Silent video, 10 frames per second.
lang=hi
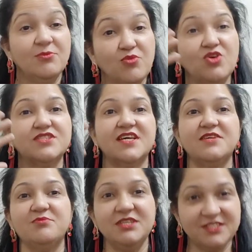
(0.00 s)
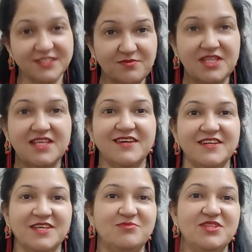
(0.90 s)
बहुत सारी ब्लीचेस मैंने
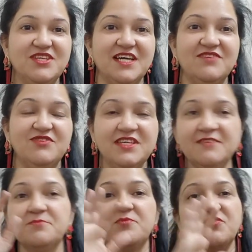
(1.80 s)
करके भी दिखाई हुई हैं